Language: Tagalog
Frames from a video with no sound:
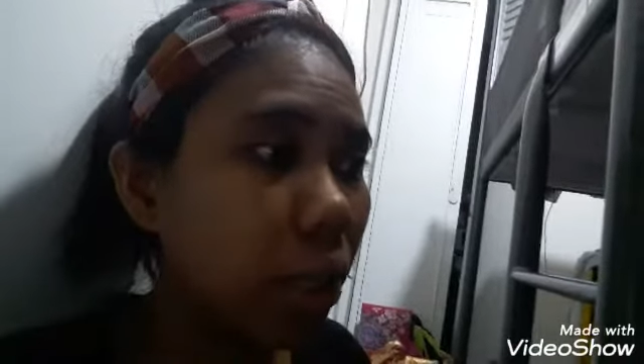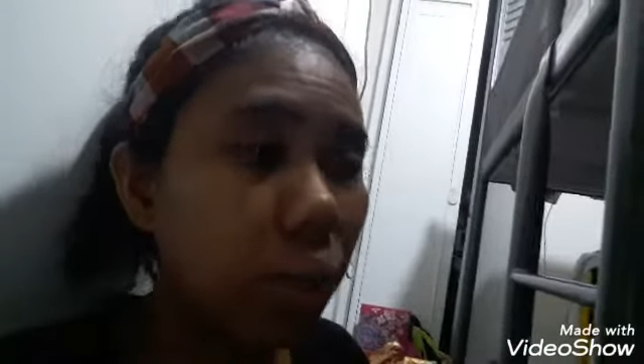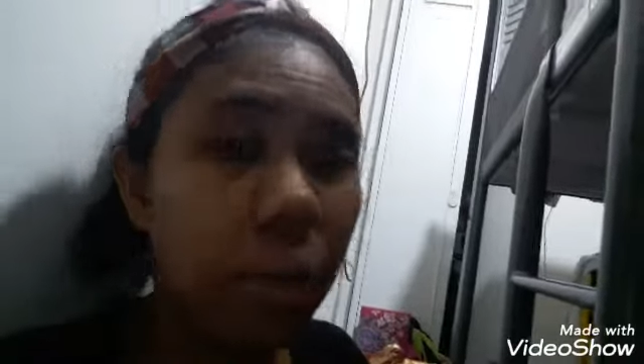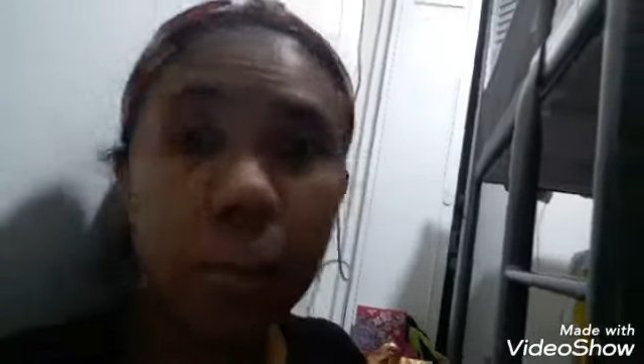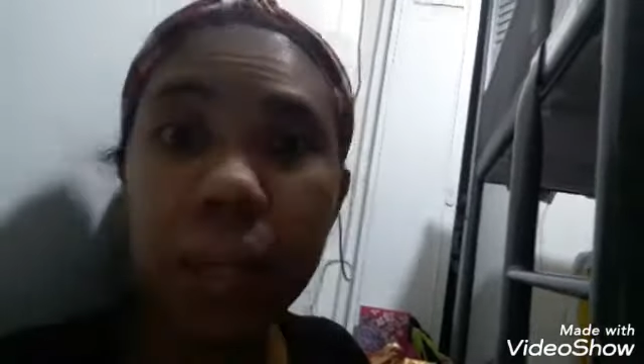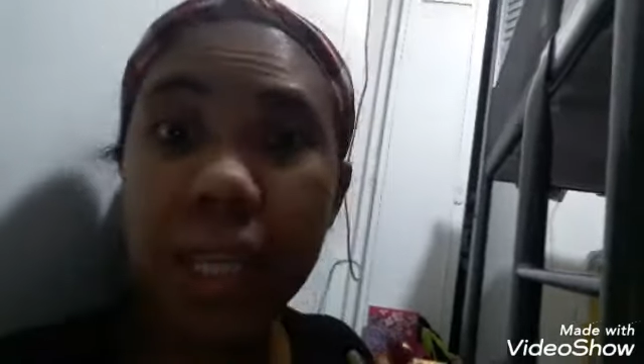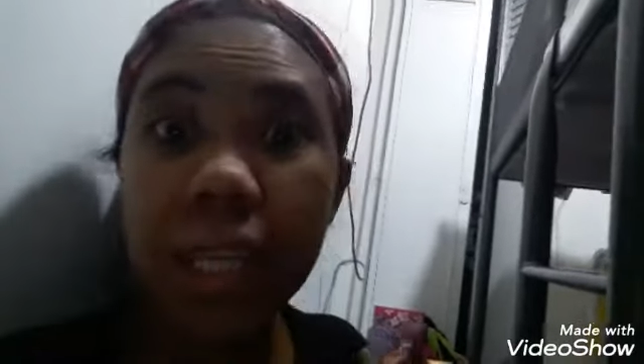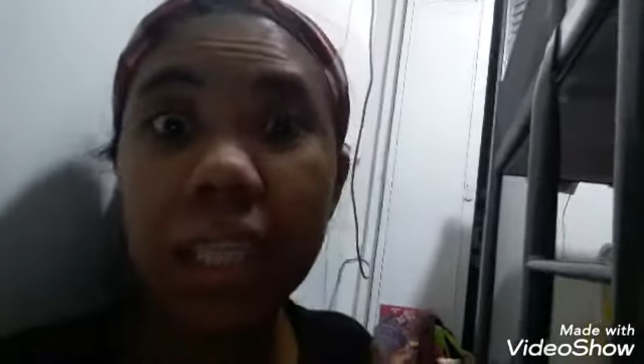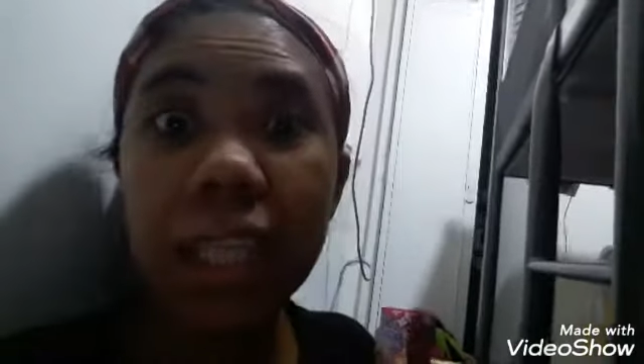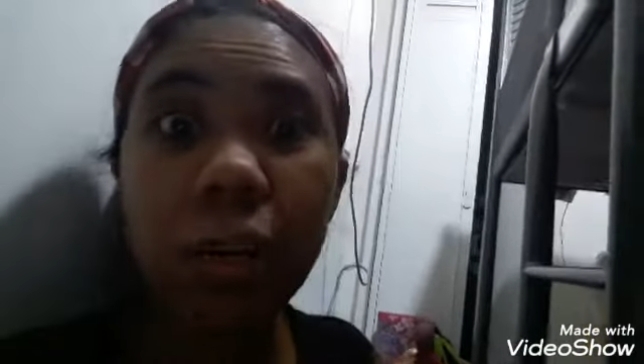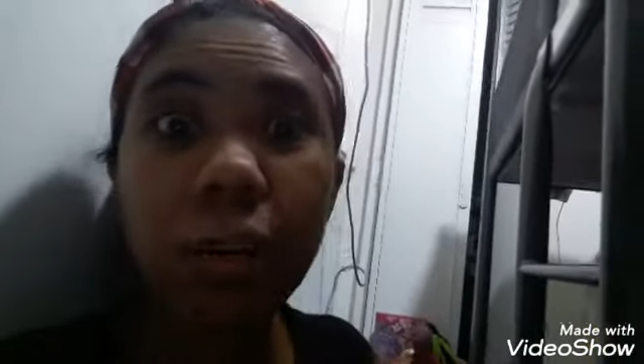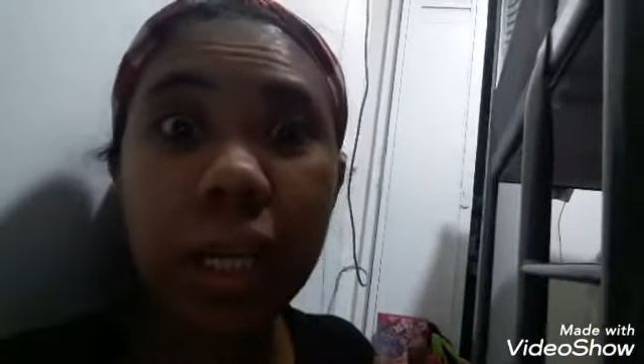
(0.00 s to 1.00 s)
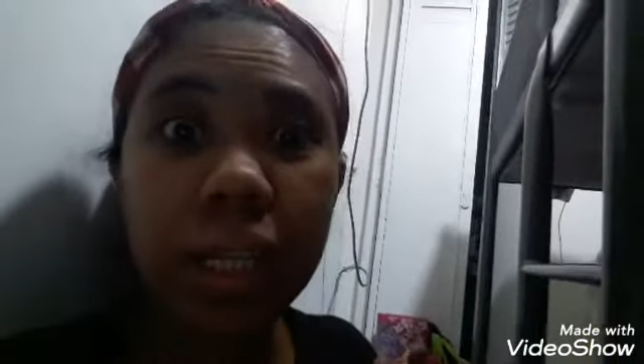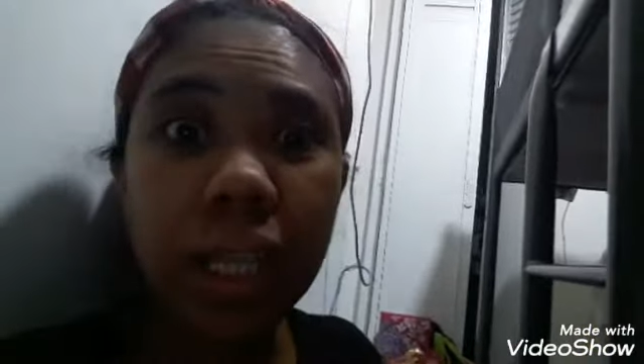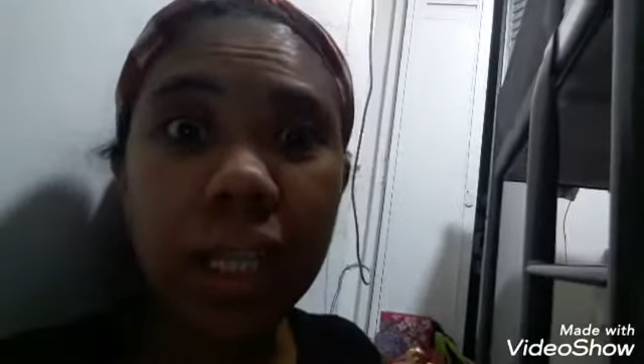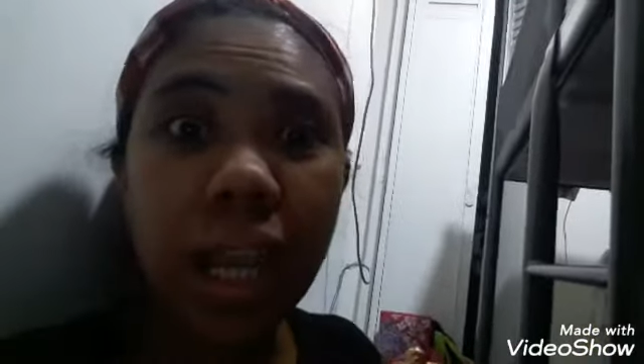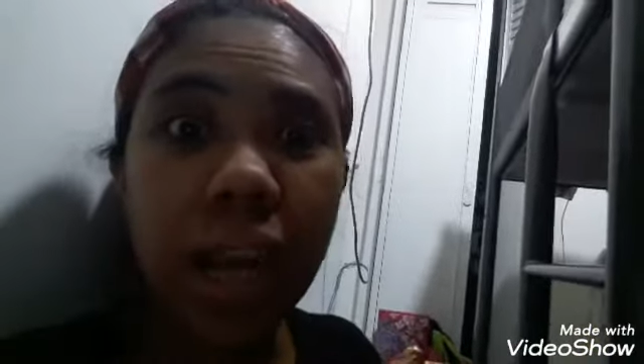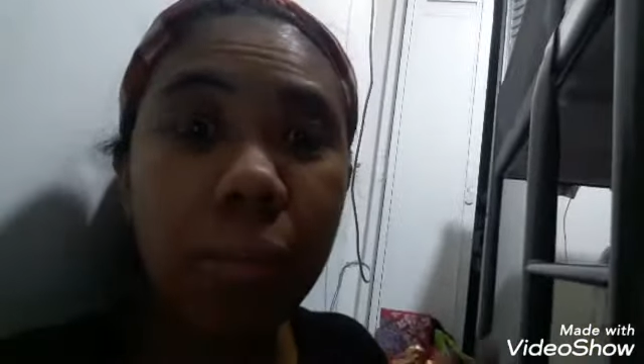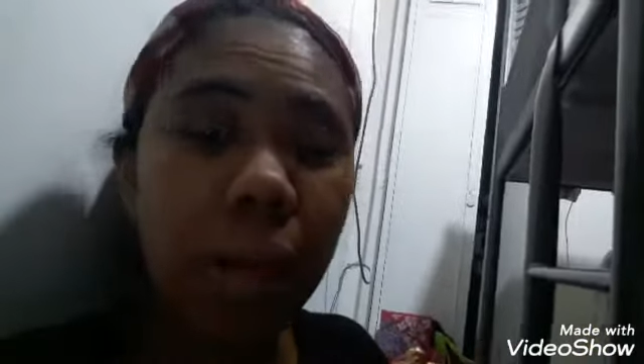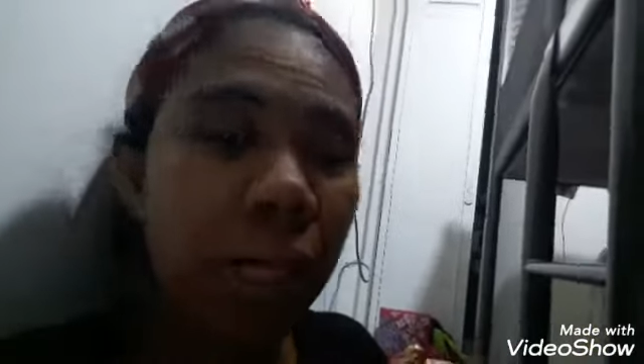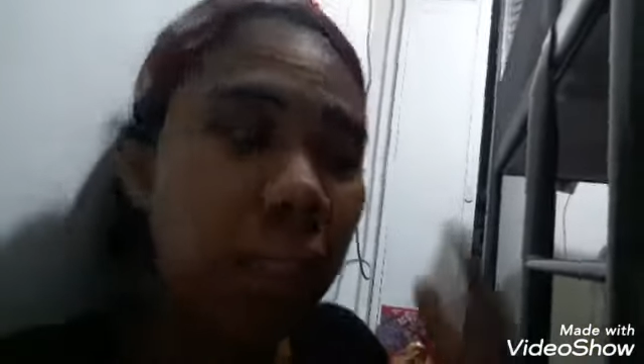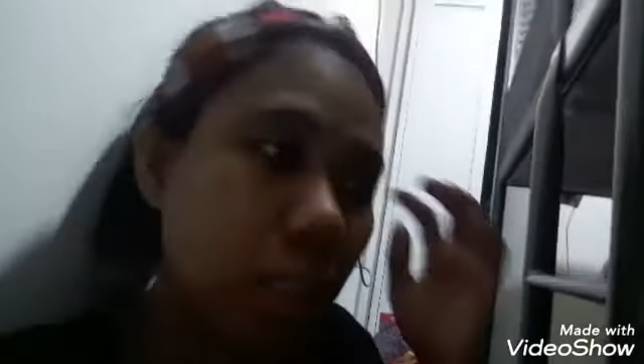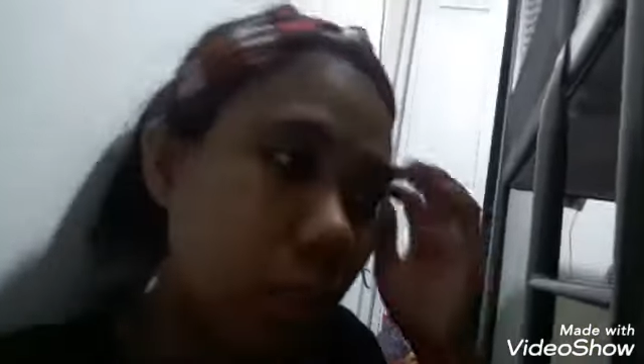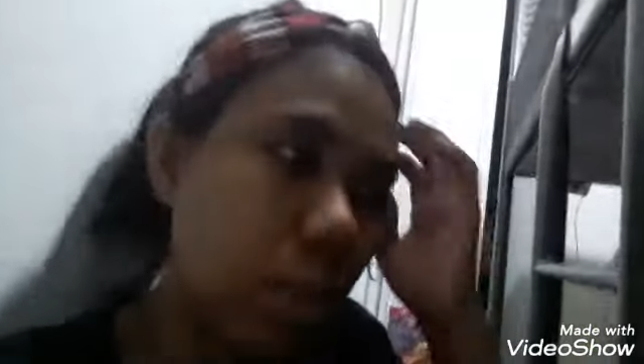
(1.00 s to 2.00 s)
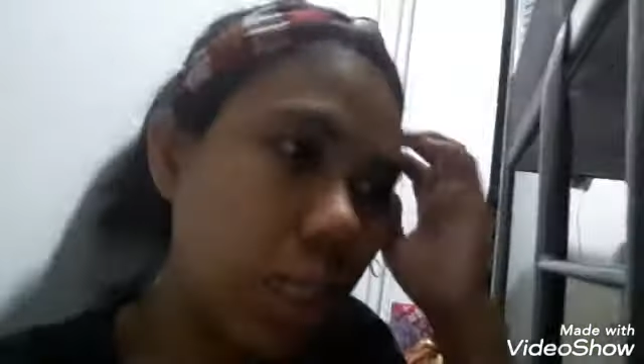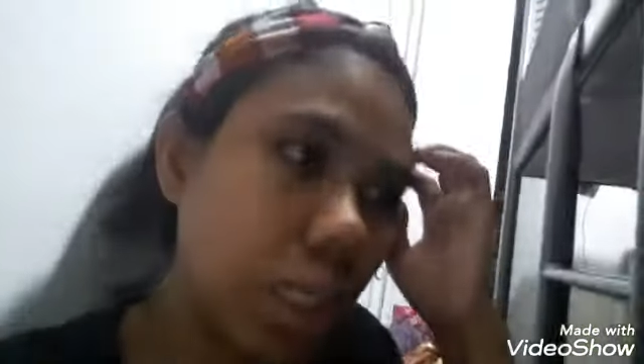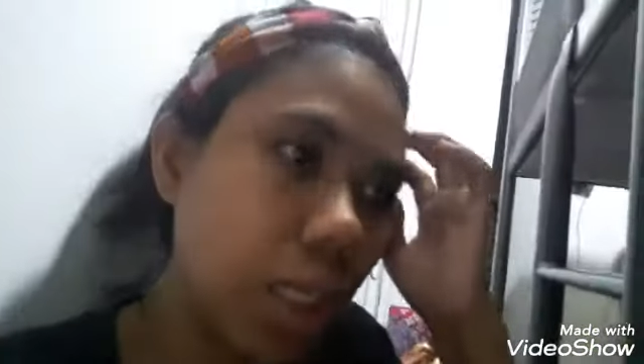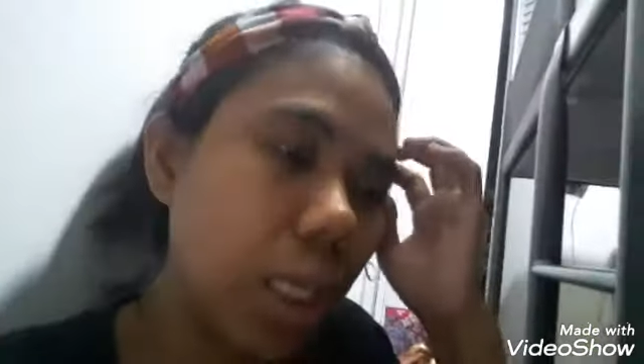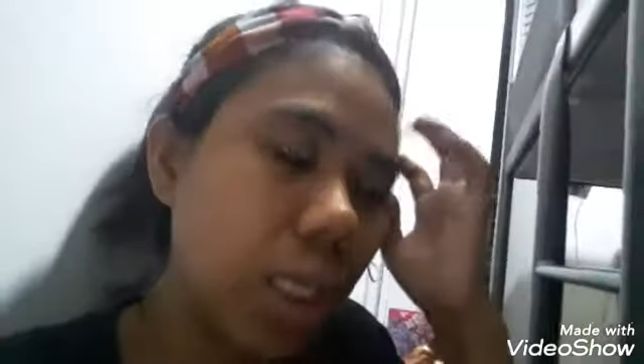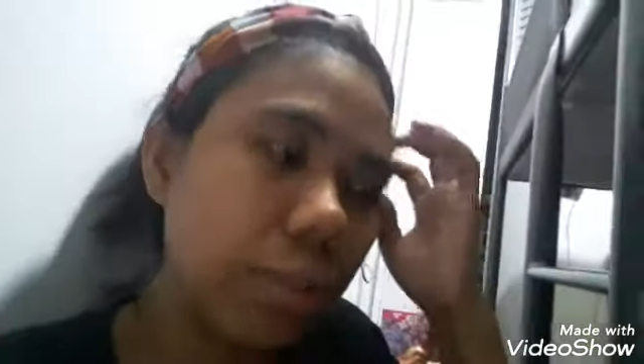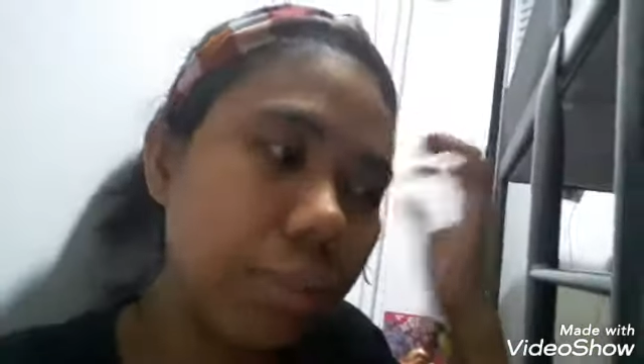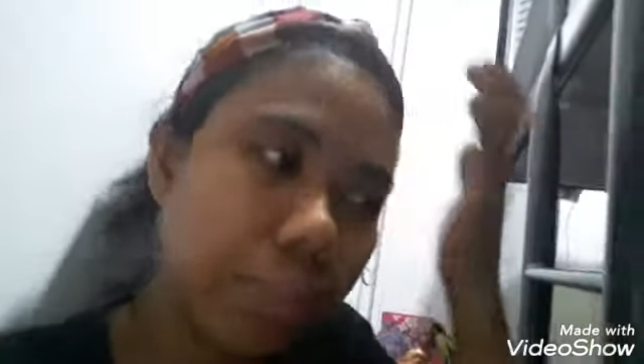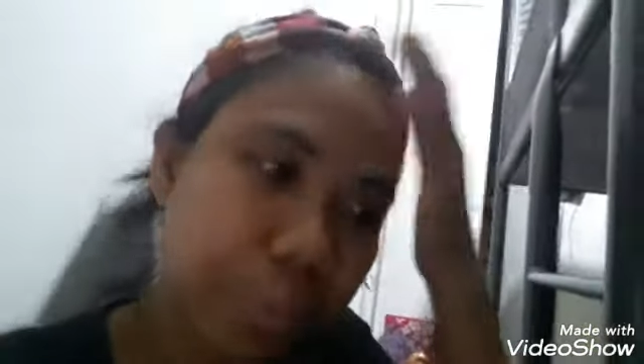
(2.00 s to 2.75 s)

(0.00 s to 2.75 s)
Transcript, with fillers: or mapakita ko kay Dadang habang andito si Dadang